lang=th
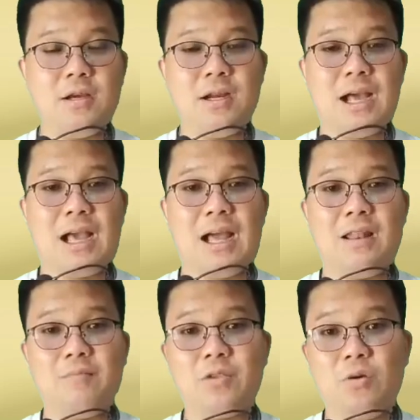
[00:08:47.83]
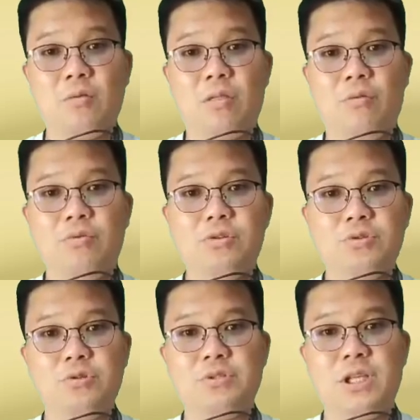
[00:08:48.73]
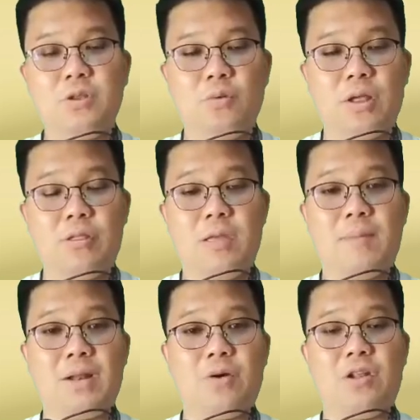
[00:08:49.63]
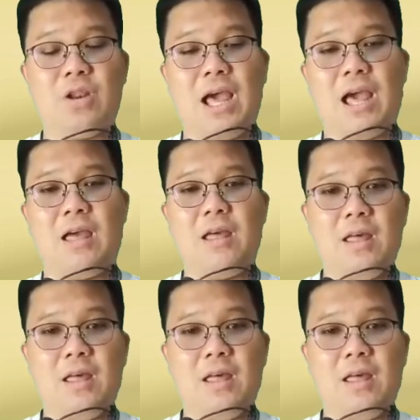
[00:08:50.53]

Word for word: คือราคาเริ่มต้น 0.04 ตัว 4,000 กว่าดอลลาร์